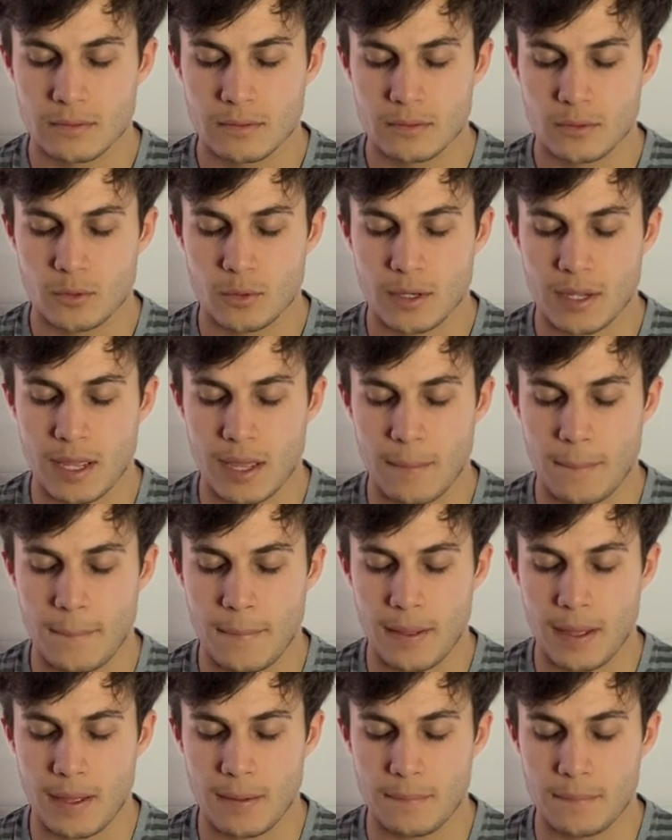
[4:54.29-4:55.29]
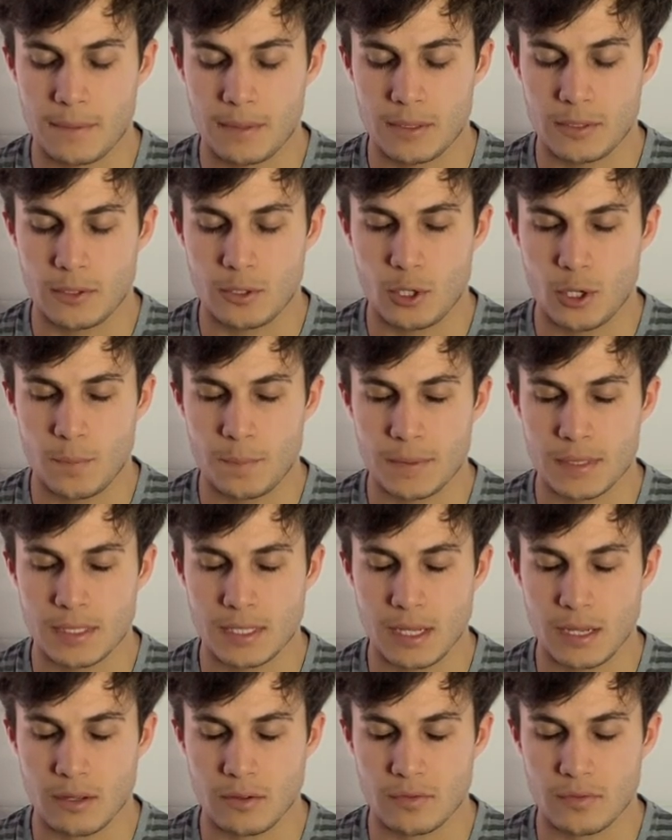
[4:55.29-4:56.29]
Tu es capable
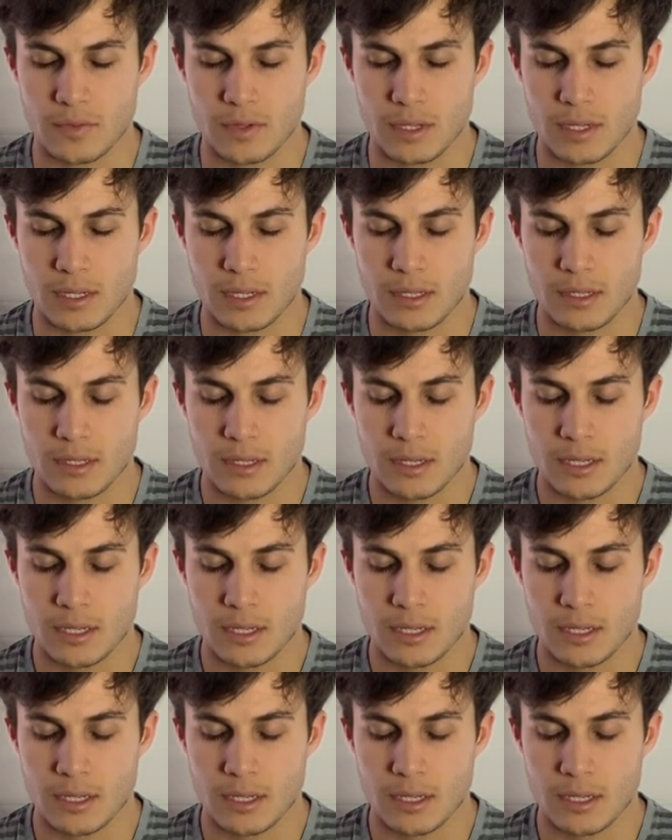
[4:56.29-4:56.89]
d'observer